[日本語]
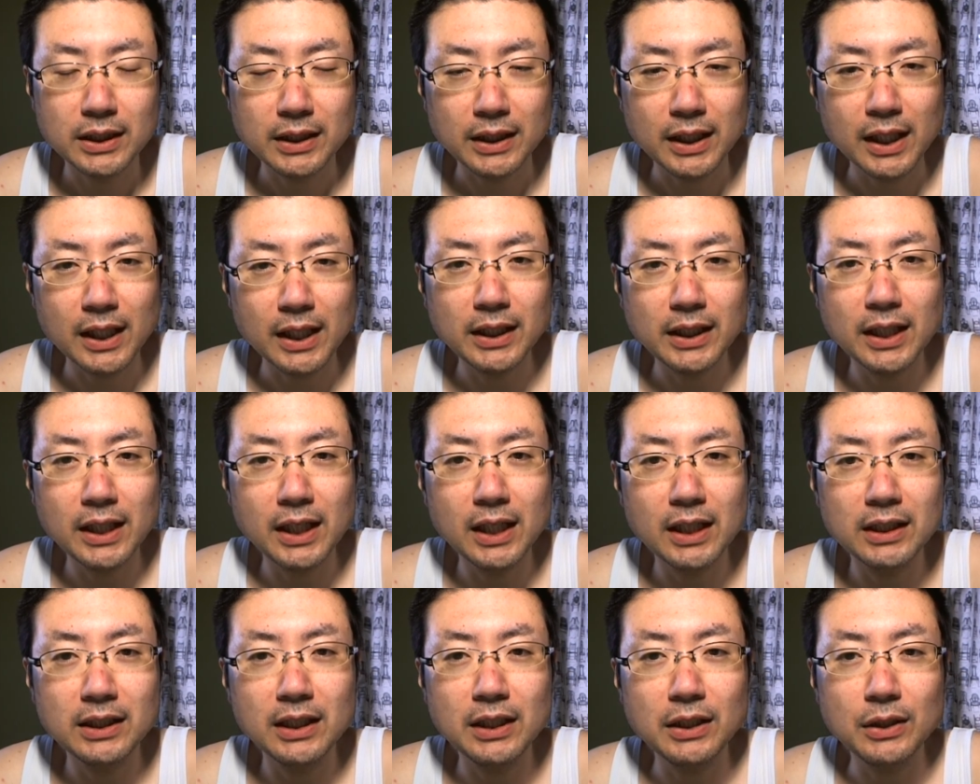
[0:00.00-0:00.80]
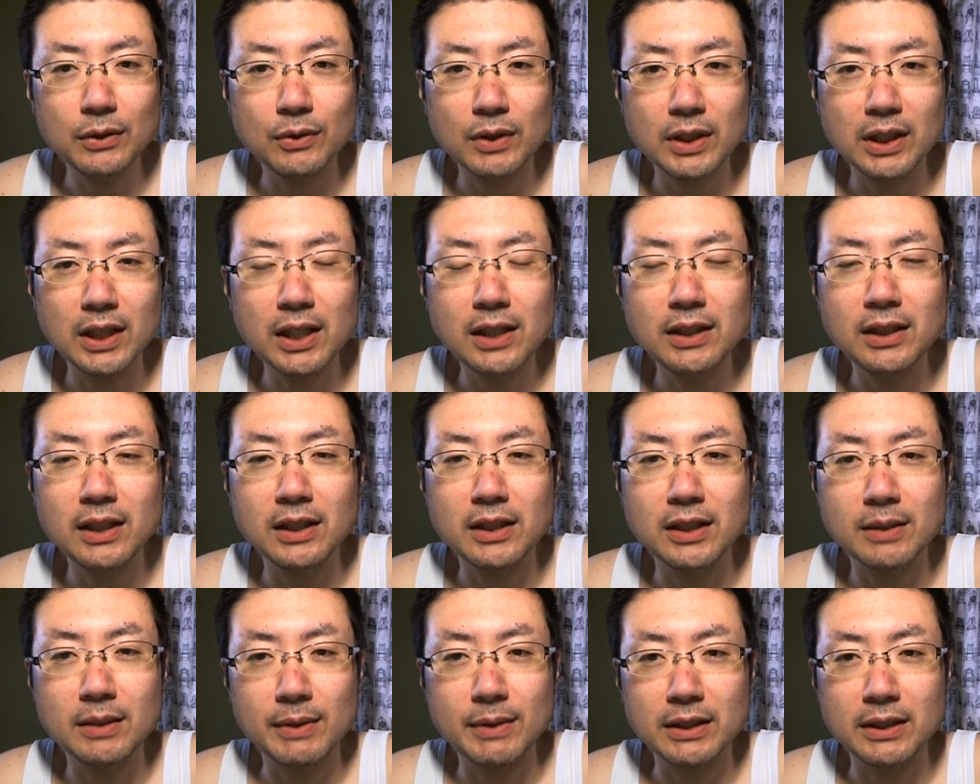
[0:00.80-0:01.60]
経験がないとわかんな
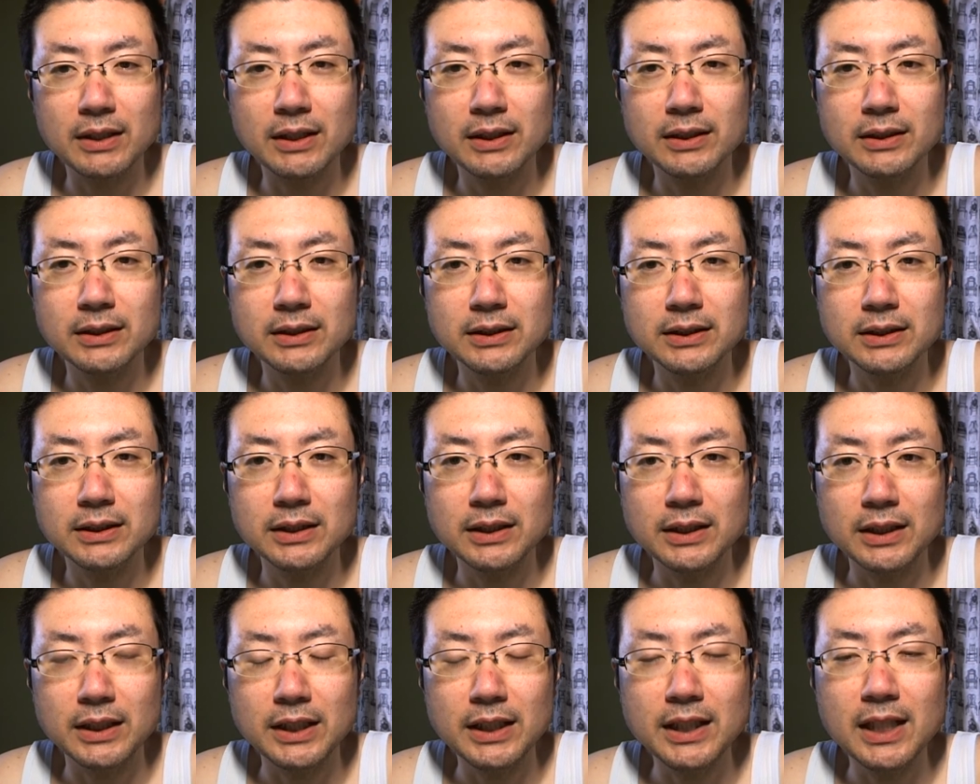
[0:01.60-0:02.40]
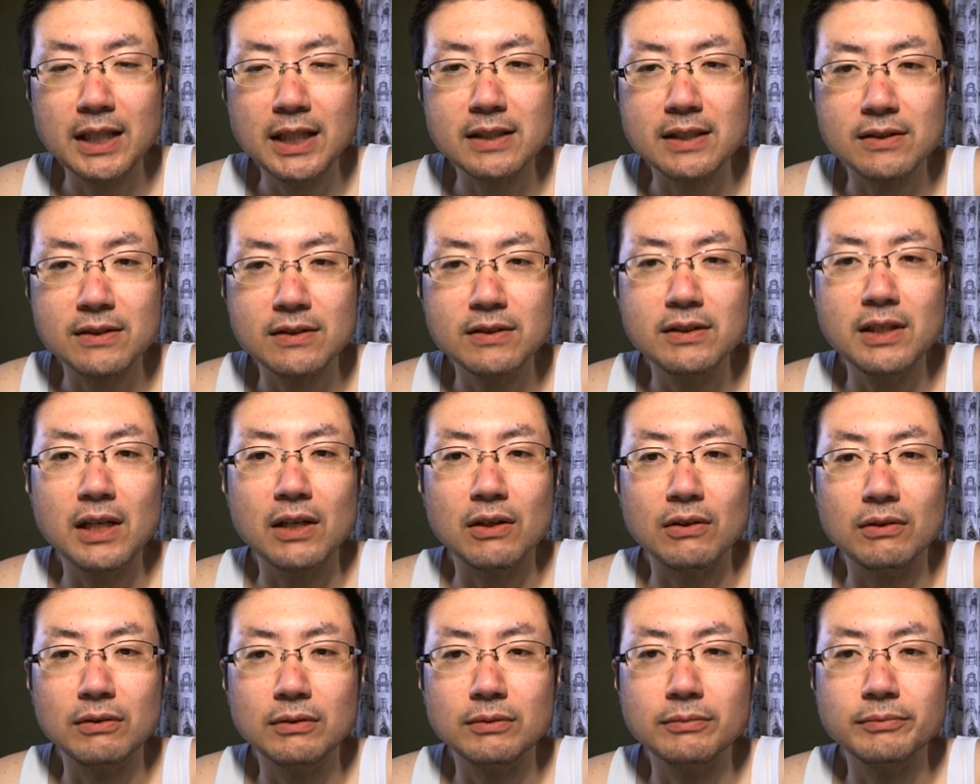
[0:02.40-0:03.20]
いってばって。非難するな
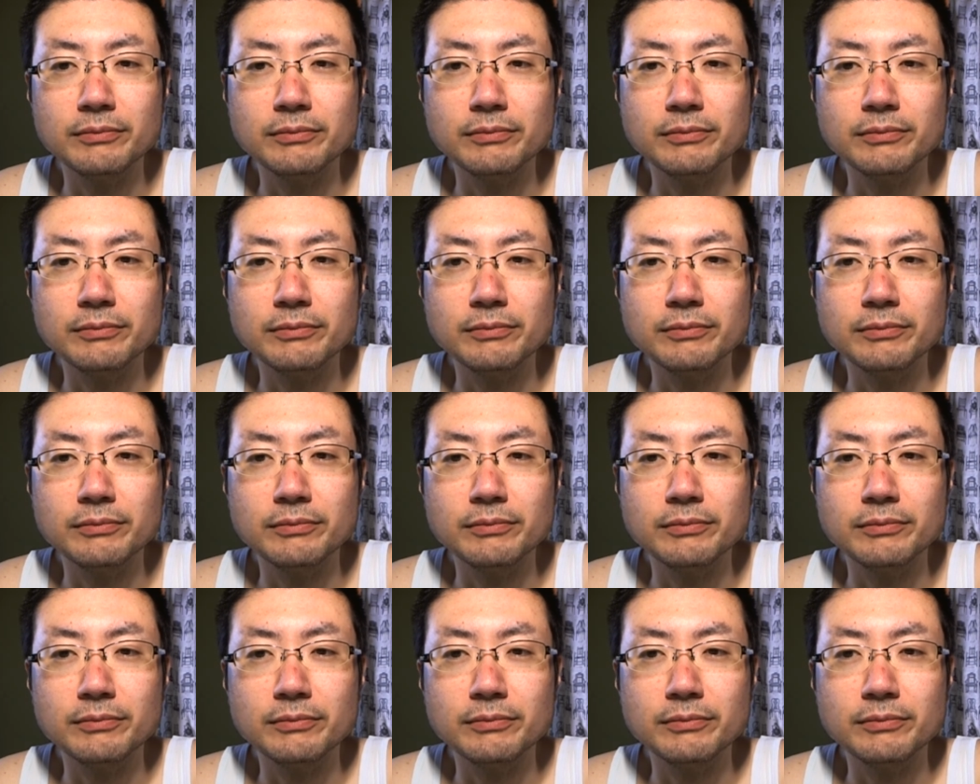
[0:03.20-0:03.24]
よ。